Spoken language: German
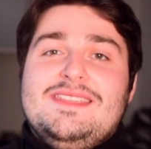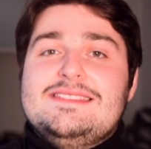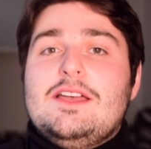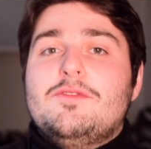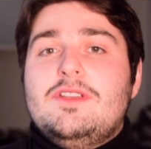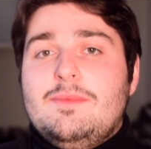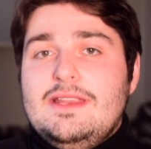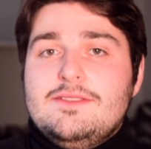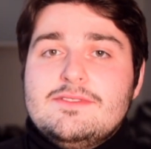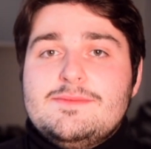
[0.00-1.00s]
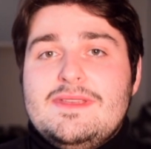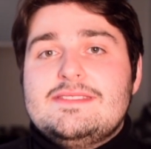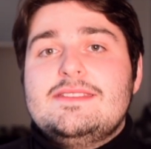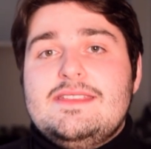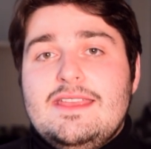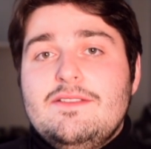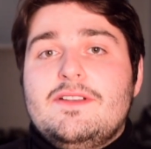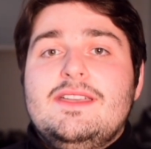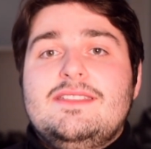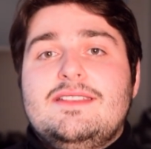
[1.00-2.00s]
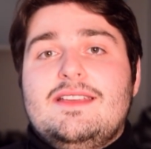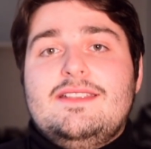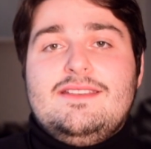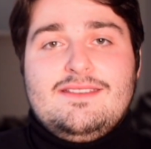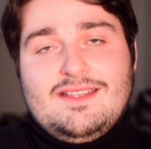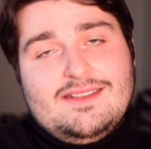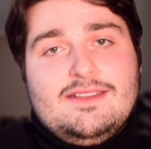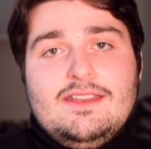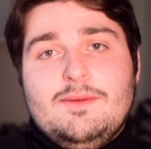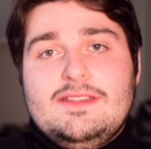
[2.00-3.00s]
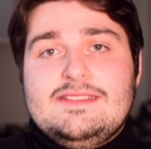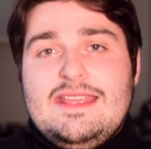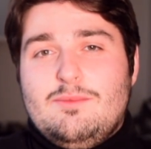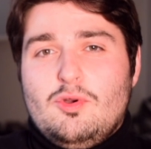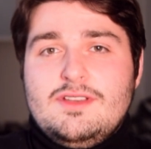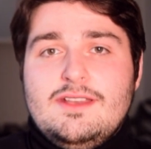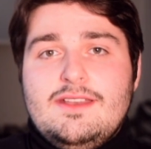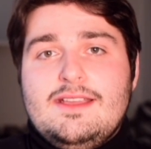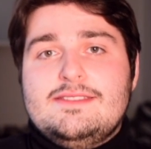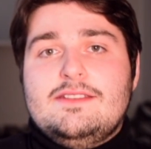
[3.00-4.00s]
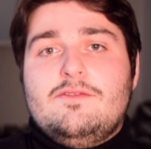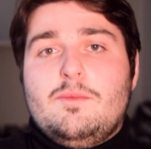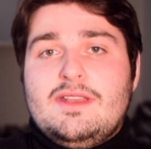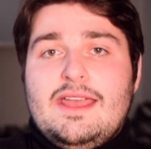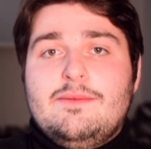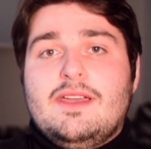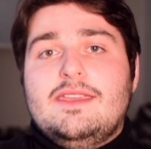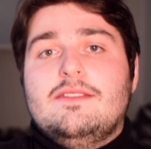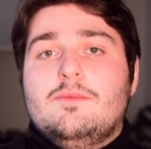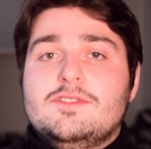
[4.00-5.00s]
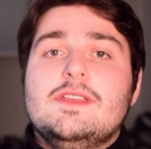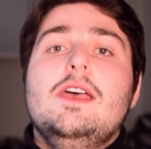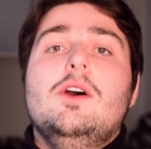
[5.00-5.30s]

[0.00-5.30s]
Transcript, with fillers: Das ist auch für den Belichtungsmesser sehr hilfreich, denn da dann hat er nicht mehr diesen hellen den er die ganze Zeit irgendwie mit einberechnen muss